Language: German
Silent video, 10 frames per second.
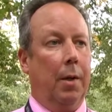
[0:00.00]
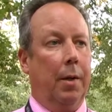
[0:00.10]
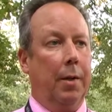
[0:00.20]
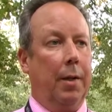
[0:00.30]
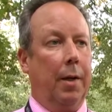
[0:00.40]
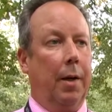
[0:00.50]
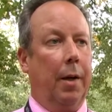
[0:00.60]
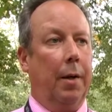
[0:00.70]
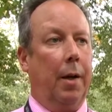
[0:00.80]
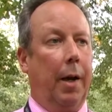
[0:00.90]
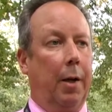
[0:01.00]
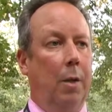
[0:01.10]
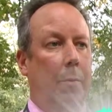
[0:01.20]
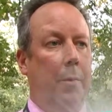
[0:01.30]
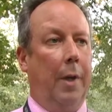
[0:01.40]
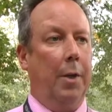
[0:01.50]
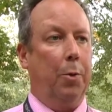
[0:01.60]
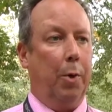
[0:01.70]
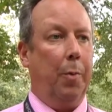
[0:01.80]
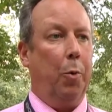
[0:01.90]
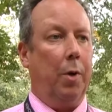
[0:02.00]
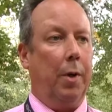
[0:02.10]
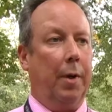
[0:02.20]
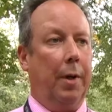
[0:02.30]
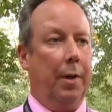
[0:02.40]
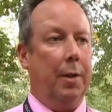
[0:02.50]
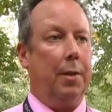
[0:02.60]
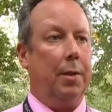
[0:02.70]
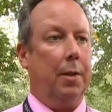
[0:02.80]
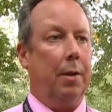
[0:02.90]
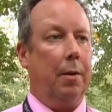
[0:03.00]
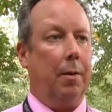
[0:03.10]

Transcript: in der ein Leichnam eines neugeborenen Kindes